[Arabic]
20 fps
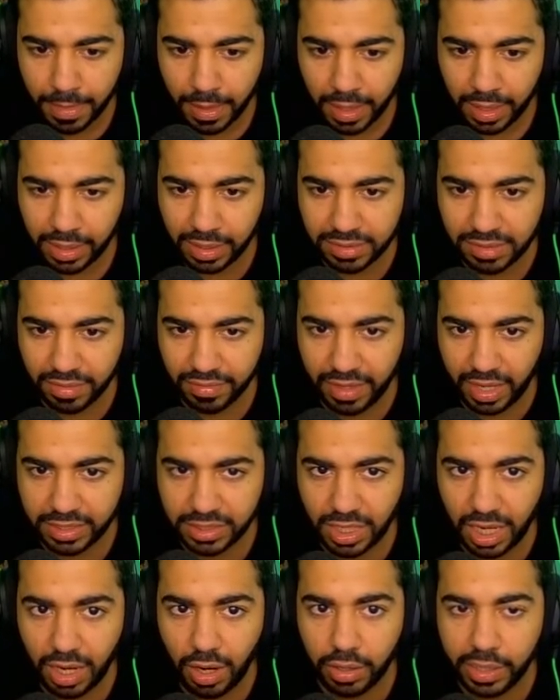لازم نضع
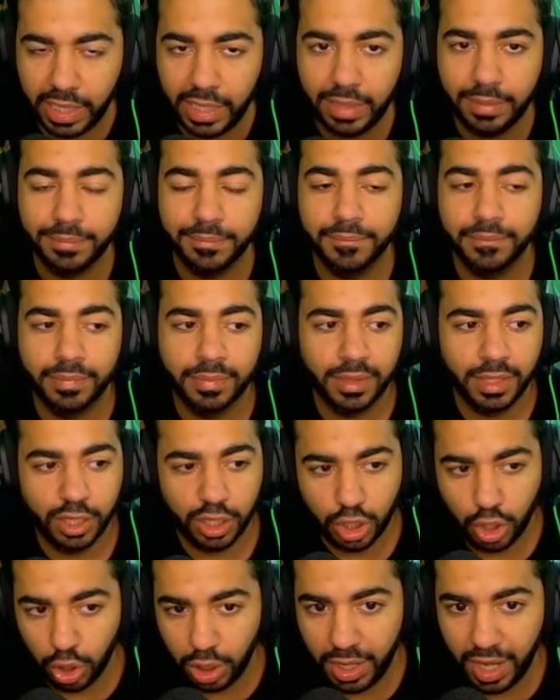عشان اوكي
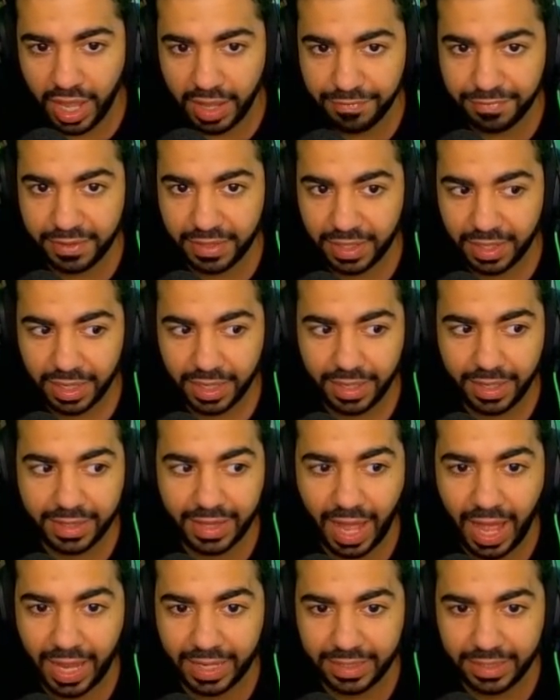كل قفل ليه
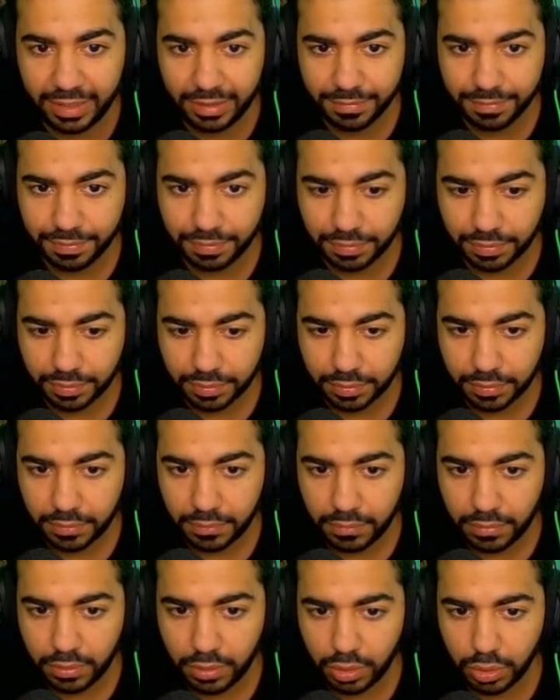تحدي
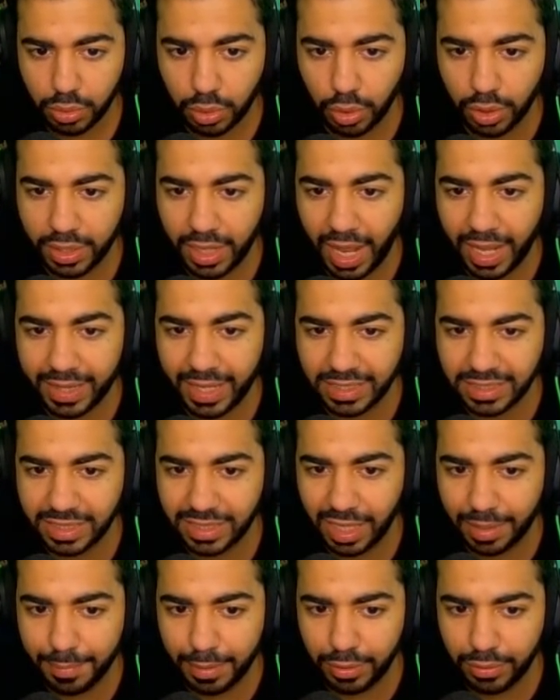وكل تحدي عشان
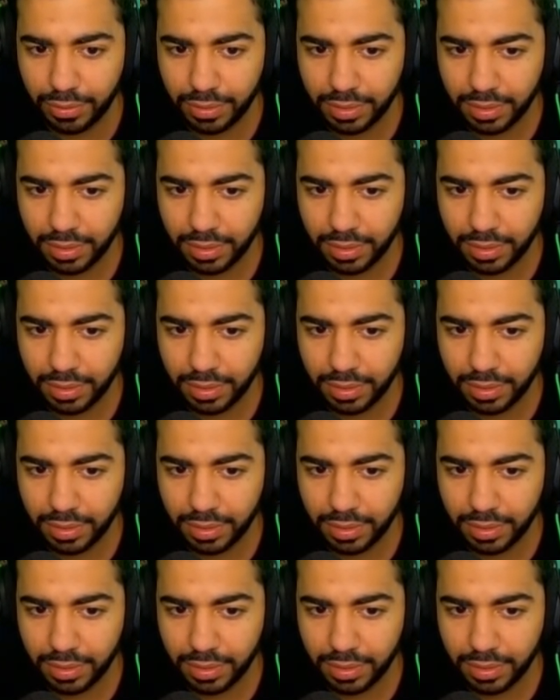تعمله